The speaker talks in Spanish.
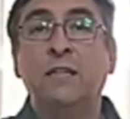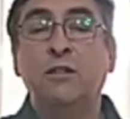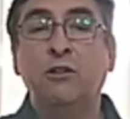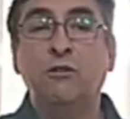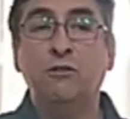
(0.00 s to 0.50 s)

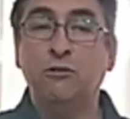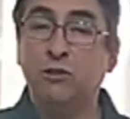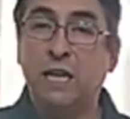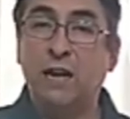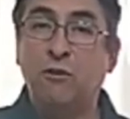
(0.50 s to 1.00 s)
Dios
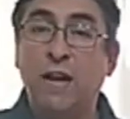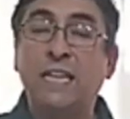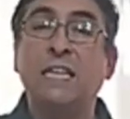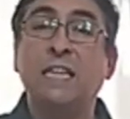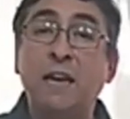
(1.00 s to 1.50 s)
nos trajo a
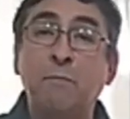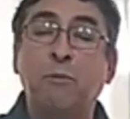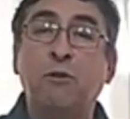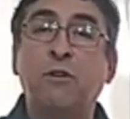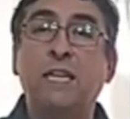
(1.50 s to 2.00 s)
este
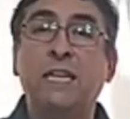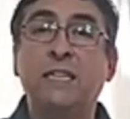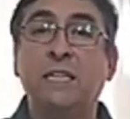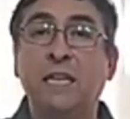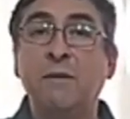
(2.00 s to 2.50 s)
tiempo y
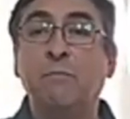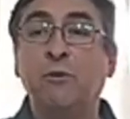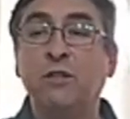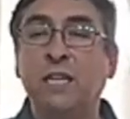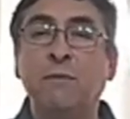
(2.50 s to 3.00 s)
este
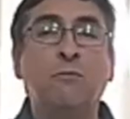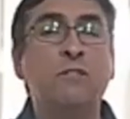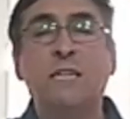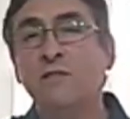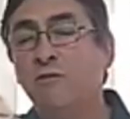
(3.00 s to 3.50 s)
tiempo tiene
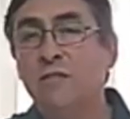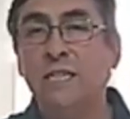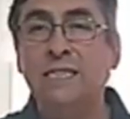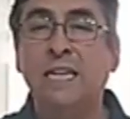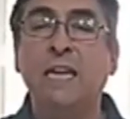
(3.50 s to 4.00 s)
muchas
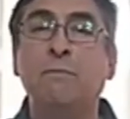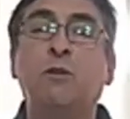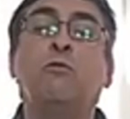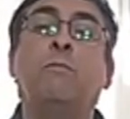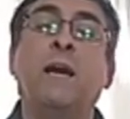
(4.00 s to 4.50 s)
cosas de qué
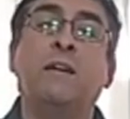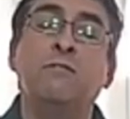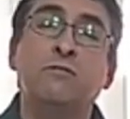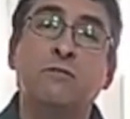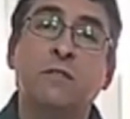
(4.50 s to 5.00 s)

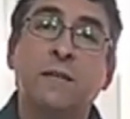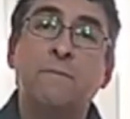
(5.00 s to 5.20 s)
preocuparnos,